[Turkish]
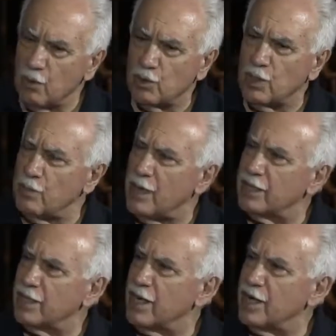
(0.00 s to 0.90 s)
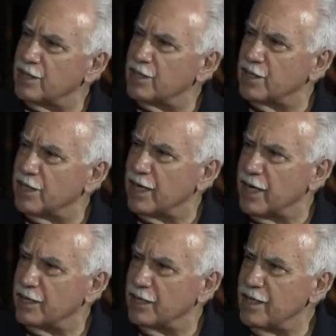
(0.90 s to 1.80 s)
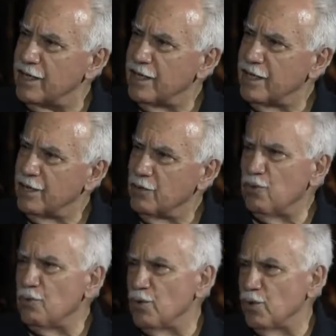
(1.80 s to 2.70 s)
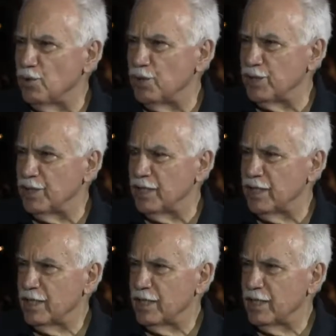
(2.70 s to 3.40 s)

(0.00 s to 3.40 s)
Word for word: E o tabanda rahatsızlık yarattı. Yürümüyor o çizgi.